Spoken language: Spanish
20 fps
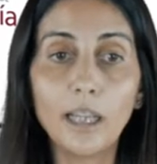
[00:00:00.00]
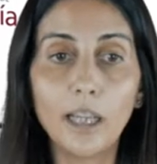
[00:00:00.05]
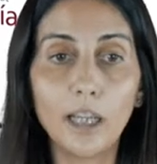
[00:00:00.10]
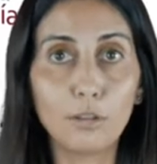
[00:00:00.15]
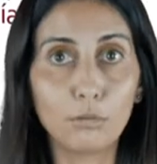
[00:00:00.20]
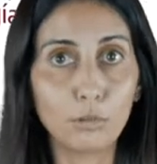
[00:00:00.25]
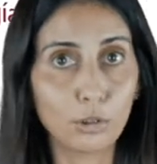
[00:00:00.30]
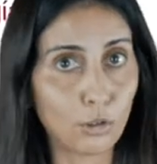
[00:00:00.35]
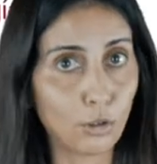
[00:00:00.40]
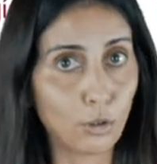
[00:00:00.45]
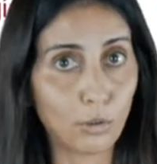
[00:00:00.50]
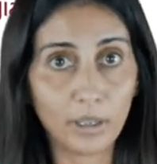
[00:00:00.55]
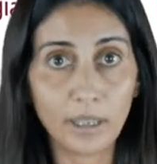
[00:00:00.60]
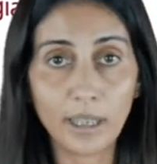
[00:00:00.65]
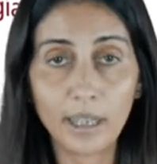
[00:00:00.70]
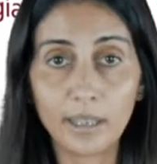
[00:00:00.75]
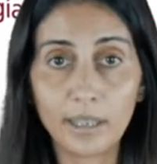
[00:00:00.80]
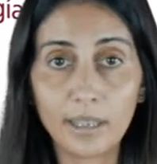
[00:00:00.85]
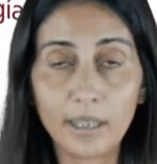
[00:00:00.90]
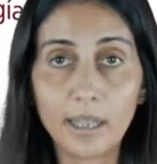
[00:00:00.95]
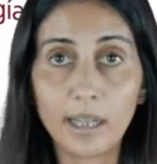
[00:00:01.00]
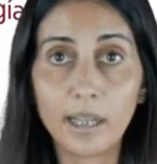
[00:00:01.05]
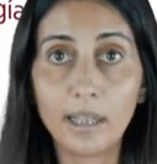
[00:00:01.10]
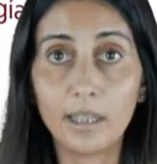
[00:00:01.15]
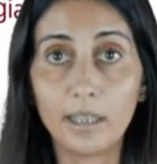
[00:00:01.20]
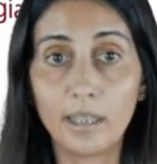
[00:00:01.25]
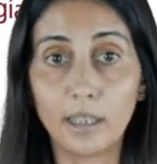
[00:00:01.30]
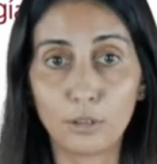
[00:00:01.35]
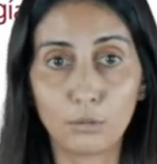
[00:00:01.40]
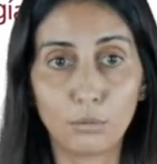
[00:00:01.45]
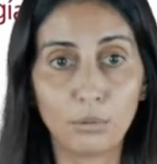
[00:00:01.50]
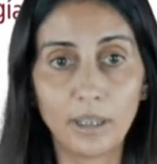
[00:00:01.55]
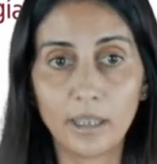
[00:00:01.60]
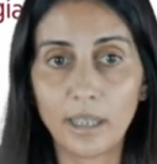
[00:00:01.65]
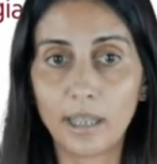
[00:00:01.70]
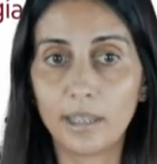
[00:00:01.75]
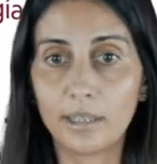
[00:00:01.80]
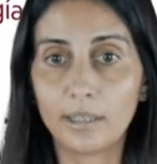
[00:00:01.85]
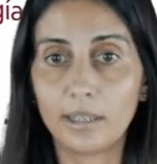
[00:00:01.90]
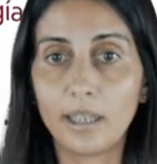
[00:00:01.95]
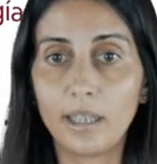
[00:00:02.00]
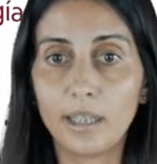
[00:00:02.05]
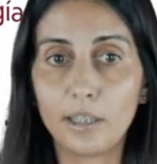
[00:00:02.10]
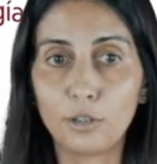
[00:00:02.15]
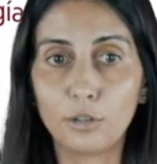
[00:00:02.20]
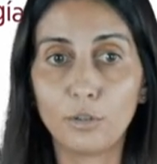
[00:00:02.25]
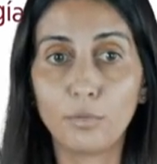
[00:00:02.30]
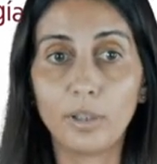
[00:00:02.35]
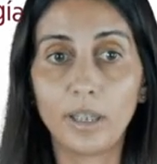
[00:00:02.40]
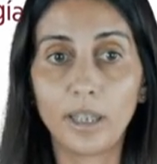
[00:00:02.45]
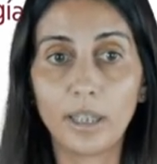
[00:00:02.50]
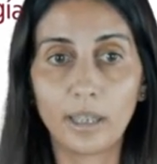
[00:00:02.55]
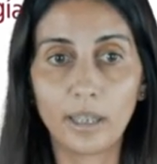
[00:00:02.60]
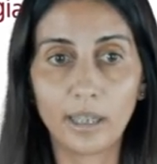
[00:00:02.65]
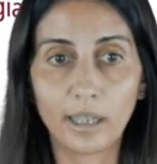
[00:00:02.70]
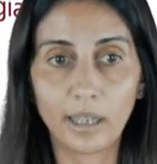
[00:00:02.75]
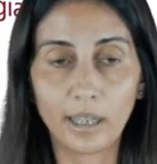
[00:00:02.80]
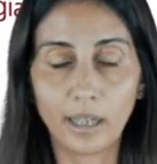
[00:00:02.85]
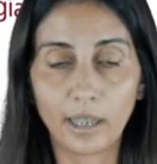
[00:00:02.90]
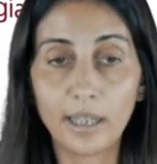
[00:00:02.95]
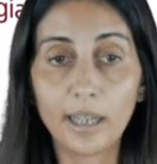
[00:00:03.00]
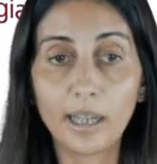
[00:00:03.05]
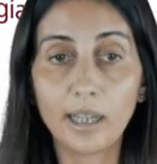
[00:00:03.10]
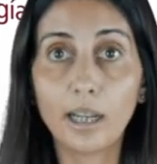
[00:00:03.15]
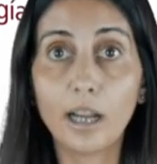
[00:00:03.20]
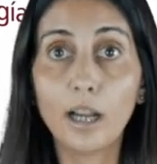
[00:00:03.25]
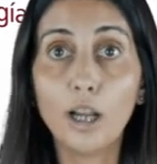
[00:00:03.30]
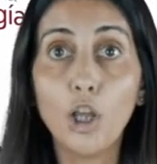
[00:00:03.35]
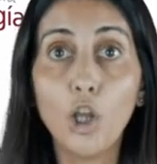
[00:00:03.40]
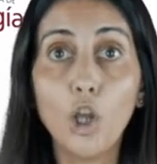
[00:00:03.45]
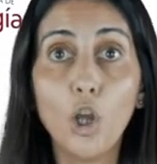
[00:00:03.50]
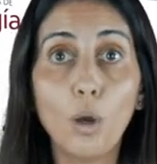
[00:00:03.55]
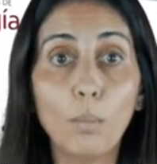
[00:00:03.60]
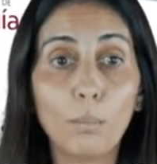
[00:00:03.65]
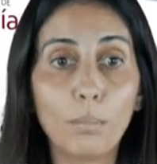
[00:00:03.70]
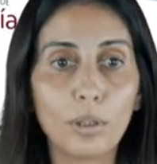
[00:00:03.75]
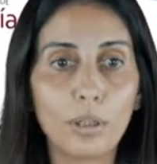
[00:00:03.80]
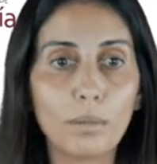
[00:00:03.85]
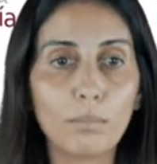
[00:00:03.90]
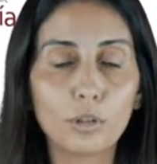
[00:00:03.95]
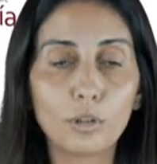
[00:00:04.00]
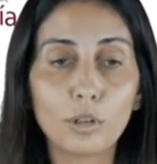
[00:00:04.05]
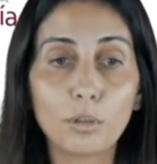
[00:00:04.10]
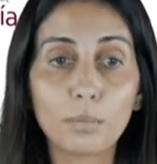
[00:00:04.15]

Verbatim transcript: en nuestro día a día, en las unidades de insuficiencia cardíaca, podemos